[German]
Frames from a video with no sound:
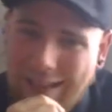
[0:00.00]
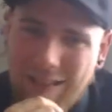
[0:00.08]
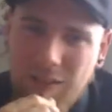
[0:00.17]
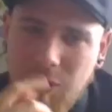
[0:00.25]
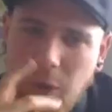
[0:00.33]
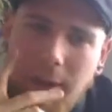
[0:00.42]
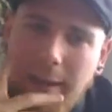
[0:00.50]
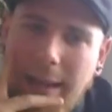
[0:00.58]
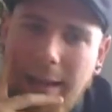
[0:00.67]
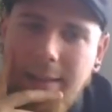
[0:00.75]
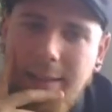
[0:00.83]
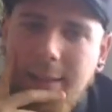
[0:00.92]
ersonnen
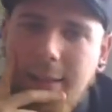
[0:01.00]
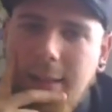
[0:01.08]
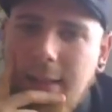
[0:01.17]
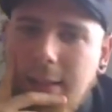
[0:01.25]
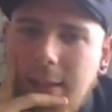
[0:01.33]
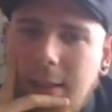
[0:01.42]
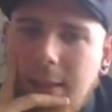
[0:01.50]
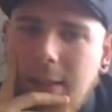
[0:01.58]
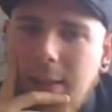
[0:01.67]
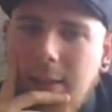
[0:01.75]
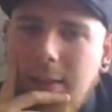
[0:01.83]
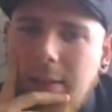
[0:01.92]
hat.
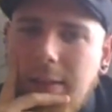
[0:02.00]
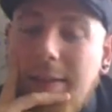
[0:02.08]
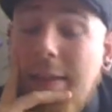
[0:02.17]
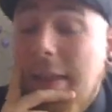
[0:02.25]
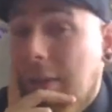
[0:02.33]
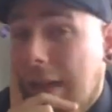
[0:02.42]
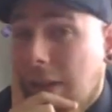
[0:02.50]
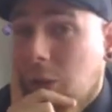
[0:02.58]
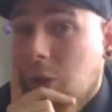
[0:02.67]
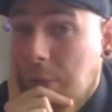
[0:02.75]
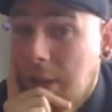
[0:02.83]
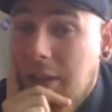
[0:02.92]
Ne,
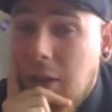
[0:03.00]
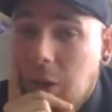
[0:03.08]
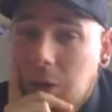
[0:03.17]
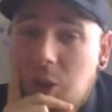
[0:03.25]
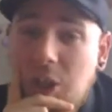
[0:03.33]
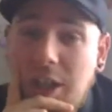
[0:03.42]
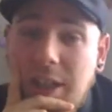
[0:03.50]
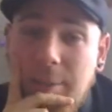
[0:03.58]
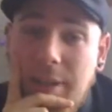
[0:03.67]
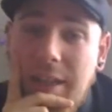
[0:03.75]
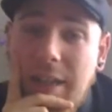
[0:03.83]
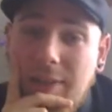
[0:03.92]
Deodato spielte auch geschickter
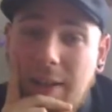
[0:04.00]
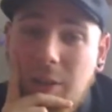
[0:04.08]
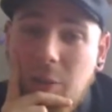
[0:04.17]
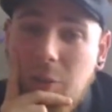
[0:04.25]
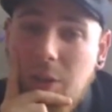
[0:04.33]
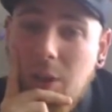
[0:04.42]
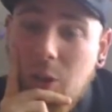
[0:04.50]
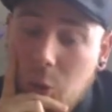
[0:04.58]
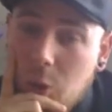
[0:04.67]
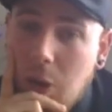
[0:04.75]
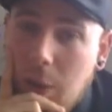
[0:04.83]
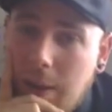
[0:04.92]
mit den Erwartungen der
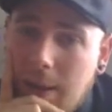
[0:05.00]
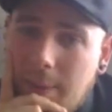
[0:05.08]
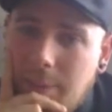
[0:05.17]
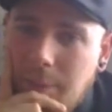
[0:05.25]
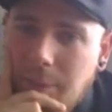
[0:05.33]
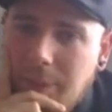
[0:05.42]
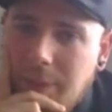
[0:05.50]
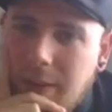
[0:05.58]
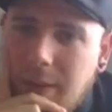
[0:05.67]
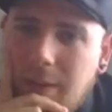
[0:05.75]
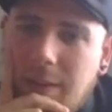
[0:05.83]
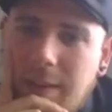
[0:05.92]
Zuschauer,
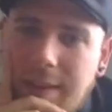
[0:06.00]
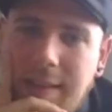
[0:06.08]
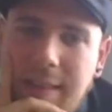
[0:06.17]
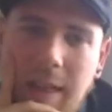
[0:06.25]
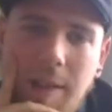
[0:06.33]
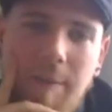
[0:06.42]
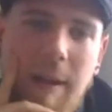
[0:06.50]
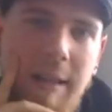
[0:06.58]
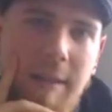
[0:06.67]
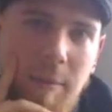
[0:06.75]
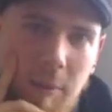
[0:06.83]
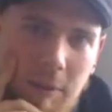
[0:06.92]
ne, dass die
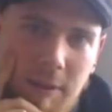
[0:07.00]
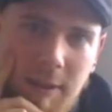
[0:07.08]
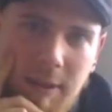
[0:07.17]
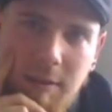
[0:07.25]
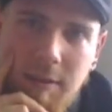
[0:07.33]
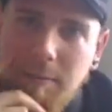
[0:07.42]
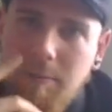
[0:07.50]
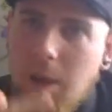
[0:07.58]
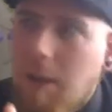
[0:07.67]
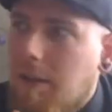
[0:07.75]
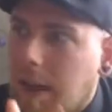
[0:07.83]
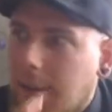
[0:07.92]
Kannibalen die Bösen sind,
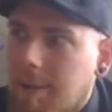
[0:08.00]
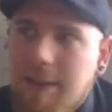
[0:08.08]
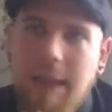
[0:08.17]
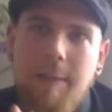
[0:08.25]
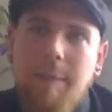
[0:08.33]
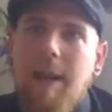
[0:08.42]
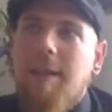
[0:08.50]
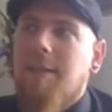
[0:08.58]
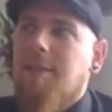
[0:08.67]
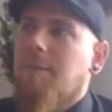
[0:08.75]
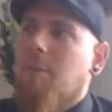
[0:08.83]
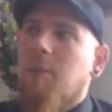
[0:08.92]
denn damals Kannibalen,
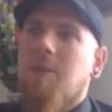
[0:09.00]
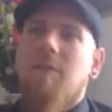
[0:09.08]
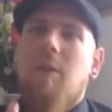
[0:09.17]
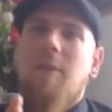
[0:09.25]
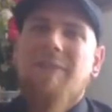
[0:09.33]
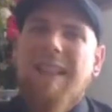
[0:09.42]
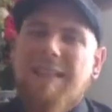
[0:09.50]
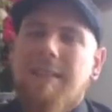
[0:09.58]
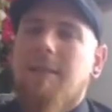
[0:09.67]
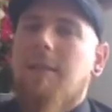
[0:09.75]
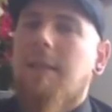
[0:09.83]
das sind die Bösen, die wollen fressen,